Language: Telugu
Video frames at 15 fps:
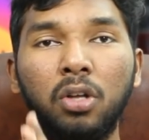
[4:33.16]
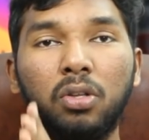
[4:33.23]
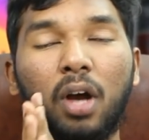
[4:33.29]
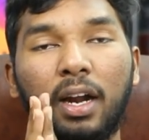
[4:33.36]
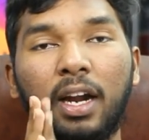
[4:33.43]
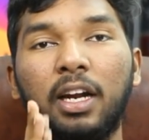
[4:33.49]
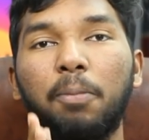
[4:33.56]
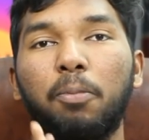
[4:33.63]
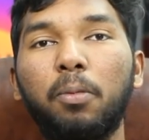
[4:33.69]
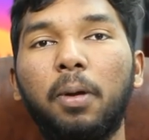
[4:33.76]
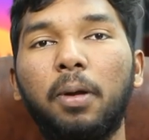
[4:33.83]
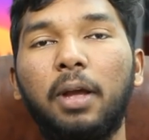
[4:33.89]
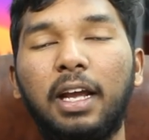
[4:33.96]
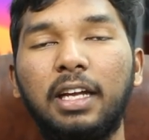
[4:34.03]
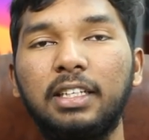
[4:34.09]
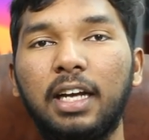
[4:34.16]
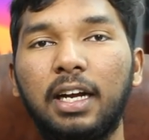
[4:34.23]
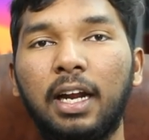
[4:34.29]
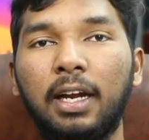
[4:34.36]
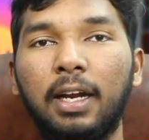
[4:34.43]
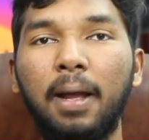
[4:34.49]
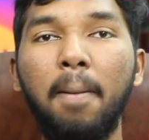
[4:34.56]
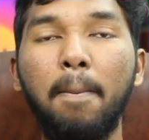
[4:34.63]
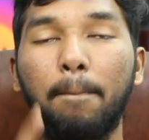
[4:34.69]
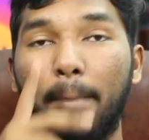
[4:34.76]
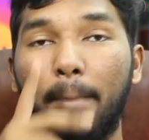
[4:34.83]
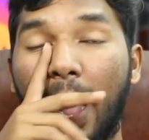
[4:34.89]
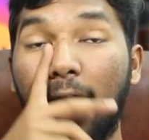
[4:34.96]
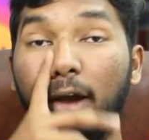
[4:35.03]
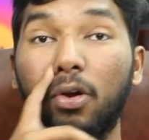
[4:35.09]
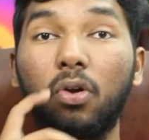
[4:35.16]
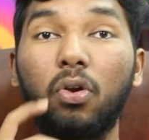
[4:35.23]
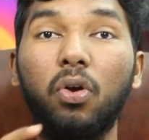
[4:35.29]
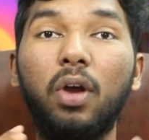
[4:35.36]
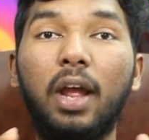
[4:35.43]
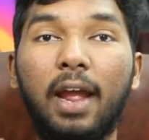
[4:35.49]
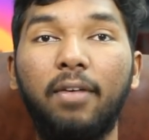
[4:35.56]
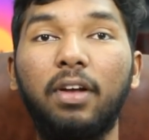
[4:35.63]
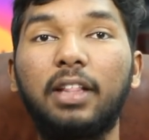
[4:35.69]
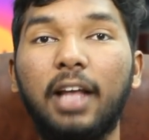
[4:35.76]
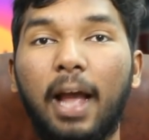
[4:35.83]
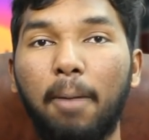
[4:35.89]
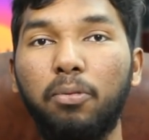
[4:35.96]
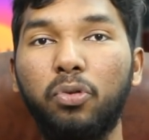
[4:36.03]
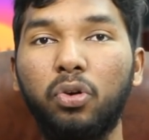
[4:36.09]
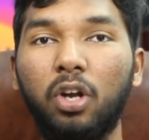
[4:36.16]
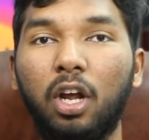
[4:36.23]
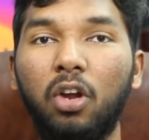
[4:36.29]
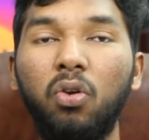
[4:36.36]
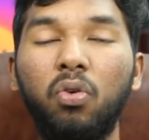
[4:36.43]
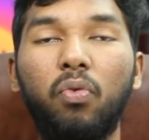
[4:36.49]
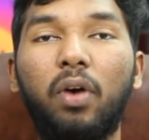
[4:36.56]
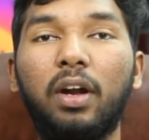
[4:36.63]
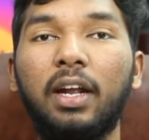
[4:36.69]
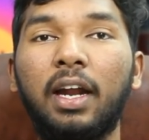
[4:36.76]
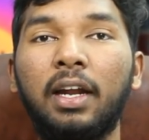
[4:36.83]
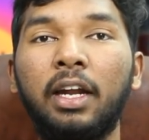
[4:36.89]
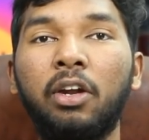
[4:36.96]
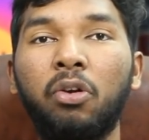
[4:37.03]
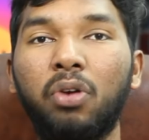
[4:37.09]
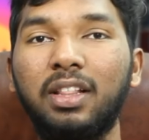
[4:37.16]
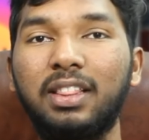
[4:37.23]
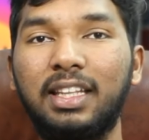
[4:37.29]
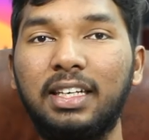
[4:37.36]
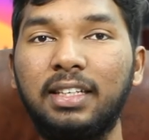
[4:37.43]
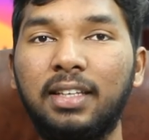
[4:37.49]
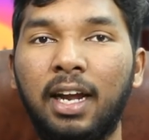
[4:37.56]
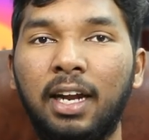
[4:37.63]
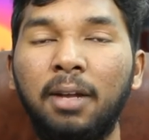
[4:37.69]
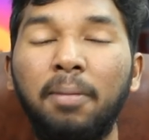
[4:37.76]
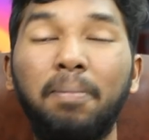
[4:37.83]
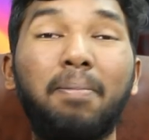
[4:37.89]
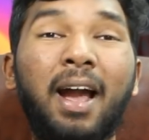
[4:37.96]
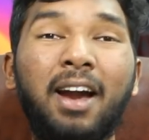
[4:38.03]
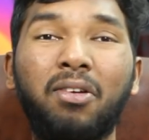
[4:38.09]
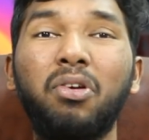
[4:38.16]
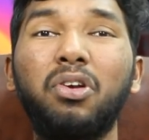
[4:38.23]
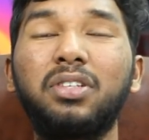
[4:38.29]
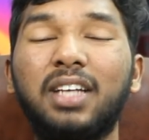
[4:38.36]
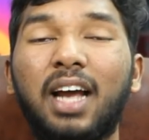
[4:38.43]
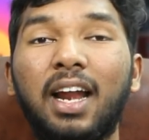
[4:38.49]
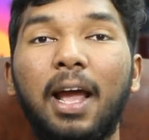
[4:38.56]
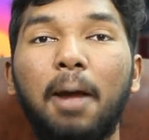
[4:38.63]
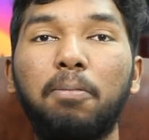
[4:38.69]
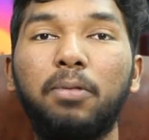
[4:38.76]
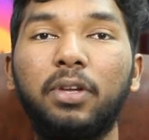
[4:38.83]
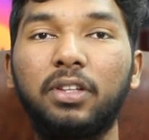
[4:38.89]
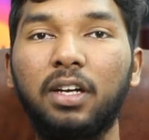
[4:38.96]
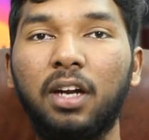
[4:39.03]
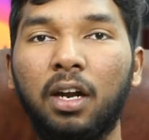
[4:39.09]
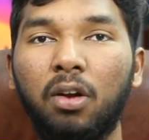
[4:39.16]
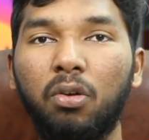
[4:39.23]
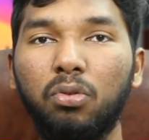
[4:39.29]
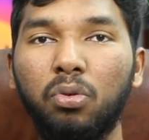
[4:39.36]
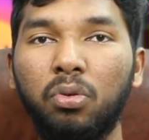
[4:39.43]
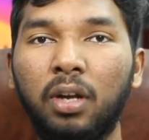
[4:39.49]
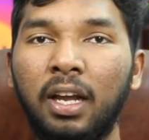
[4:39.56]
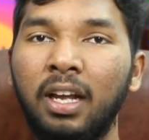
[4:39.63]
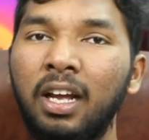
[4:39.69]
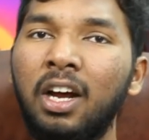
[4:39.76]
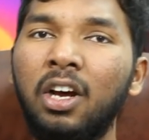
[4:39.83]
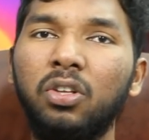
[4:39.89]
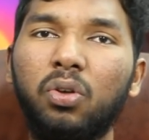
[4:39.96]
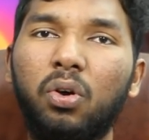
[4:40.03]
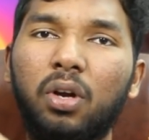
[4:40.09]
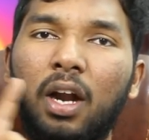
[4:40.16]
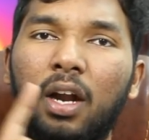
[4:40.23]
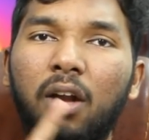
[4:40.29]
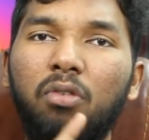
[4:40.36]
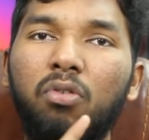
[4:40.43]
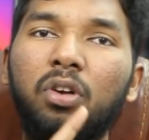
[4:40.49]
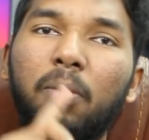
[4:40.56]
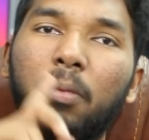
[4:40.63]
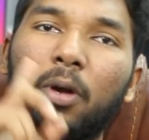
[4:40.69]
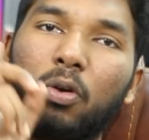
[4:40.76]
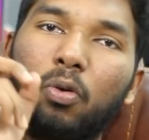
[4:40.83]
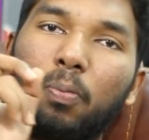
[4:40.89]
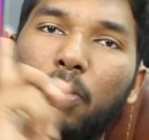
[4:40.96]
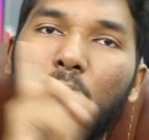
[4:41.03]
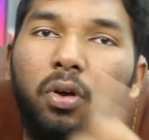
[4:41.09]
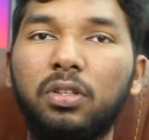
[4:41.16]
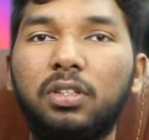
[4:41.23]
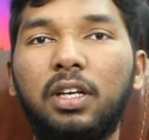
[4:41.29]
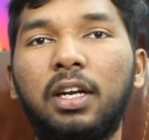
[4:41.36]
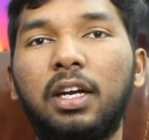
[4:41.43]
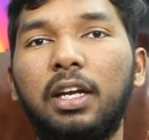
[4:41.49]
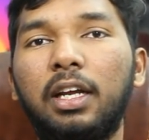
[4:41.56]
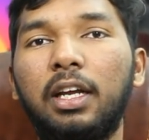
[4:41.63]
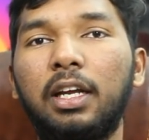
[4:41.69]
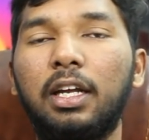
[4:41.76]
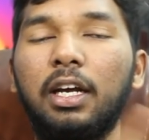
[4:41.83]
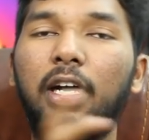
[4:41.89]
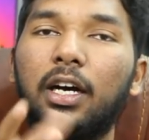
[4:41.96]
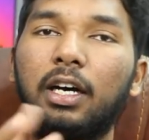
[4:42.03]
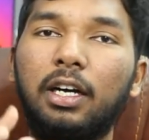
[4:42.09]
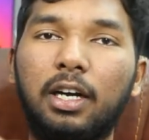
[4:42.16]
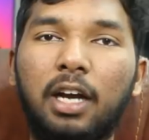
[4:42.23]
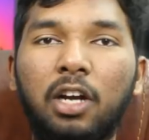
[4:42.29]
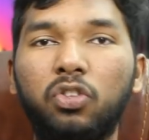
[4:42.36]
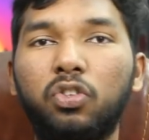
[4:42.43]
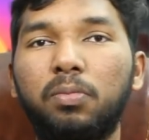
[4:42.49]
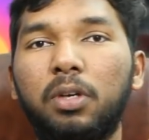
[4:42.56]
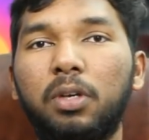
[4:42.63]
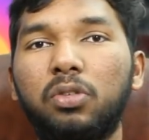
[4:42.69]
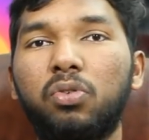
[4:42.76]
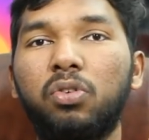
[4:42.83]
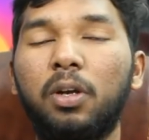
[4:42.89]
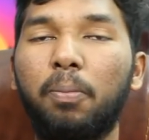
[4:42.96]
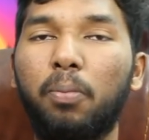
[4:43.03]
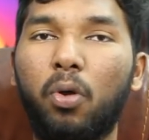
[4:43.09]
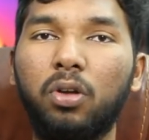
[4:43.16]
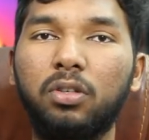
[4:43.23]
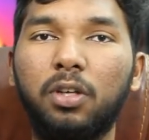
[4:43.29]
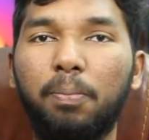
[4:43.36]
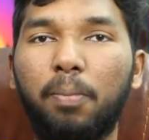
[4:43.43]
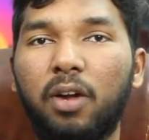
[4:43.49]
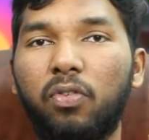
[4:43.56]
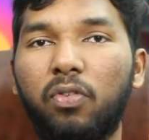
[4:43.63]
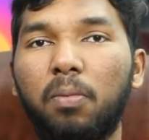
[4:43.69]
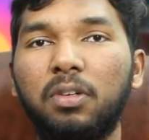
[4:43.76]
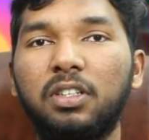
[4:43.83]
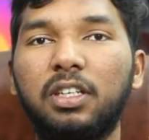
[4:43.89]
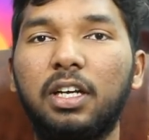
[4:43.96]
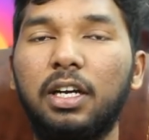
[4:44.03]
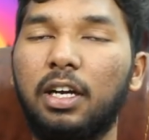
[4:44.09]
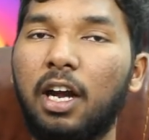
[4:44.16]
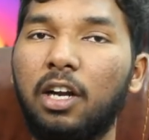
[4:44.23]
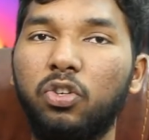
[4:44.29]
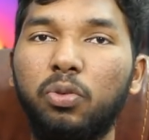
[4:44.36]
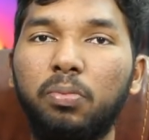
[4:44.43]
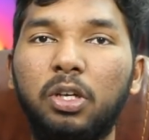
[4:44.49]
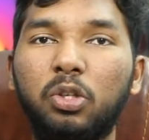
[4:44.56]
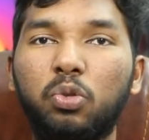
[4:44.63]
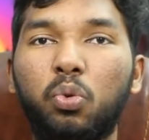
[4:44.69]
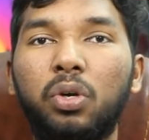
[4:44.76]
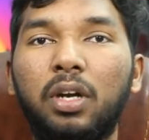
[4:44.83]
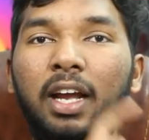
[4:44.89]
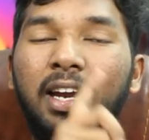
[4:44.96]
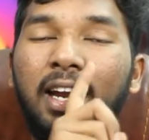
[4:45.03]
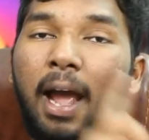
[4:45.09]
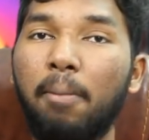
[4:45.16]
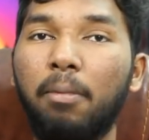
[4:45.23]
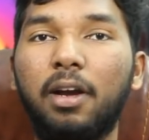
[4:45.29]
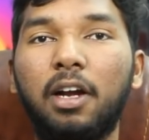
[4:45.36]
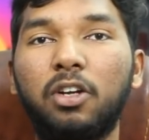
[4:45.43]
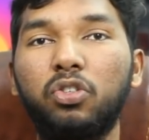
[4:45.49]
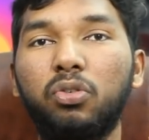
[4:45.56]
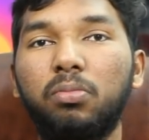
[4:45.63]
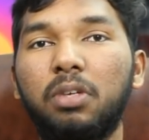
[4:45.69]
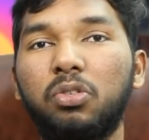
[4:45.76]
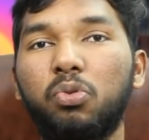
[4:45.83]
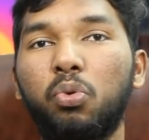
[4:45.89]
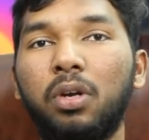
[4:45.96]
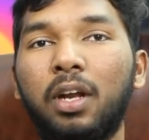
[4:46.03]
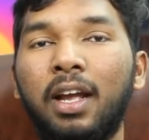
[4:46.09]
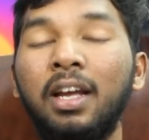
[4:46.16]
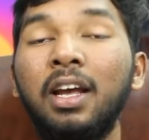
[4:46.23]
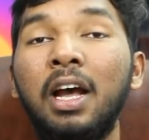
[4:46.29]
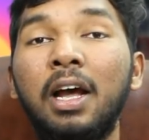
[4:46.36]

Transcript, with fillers: సో అలాంటప్పుడు మనం ఏం చేయాలంటే బ్యాక్గ్రౌండ్లో ఏవైతే యాప్స్ ఉంటాయో వాటన్నిటిని కూడా తీసేయాలి బ్యాక్గ్రౌండ్లో చాలా యాప్స్ అయితే రన్ అవుతుంటాయి సో రన్ అవ్వకుండా మనకు ప్రాసెసర్ని కన్జ్యూమ్ చేసుకుంటే ప్రాసెసర్ పర్ఫార్మెన్స్ కన్జ్యూమ్ చేసుకుంటాయి ర్యామ్ని కన్జ్యూమ్ చేసుకుంటాయి